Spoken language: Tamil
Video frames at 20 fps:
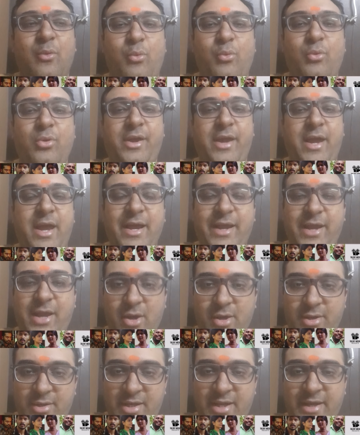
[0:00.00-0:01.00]
உங்களுக்கு
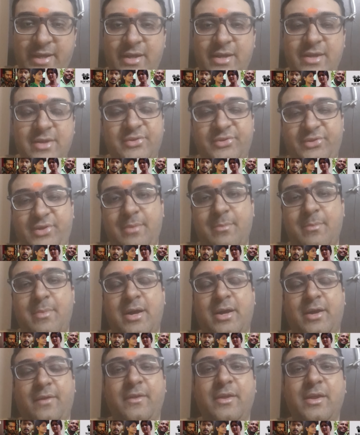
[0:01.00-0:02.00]
ஏகே ஆன்லைன்லேயும் ஸ்ட்ரீம்
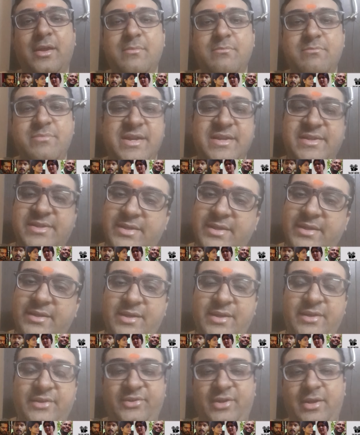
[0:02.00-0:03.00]
ஆகுது பிசி
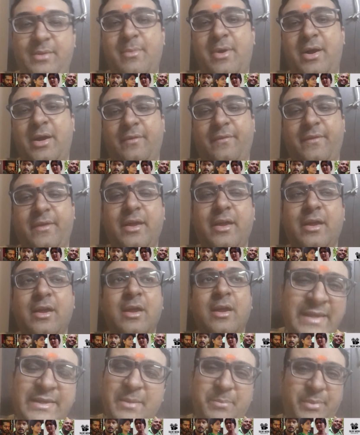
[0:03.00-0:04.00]
நீட்லேயும் ஸ்ட்ரீம் ஆகுது
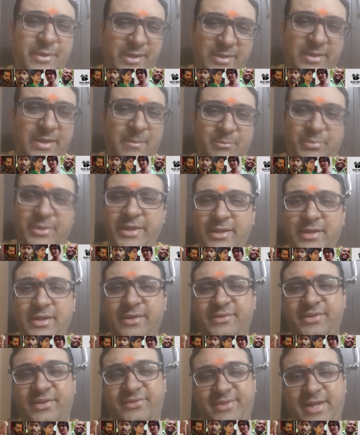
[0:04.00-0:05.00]
இந்த படம் கம்ப்ளீட்லி
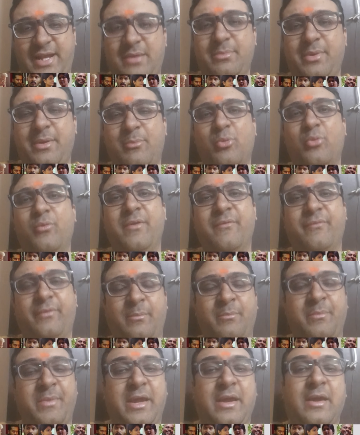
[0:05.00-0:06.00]
இட்ஸ் அ ஸ்டாண்ட் பை மூவி
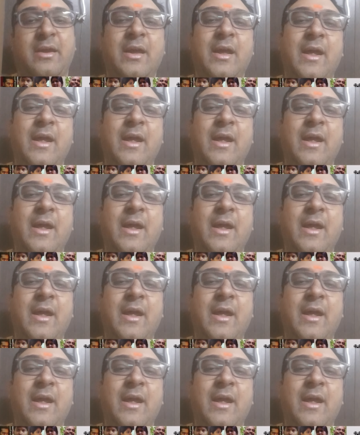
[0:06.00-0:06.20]
ஃப்ரம் மீ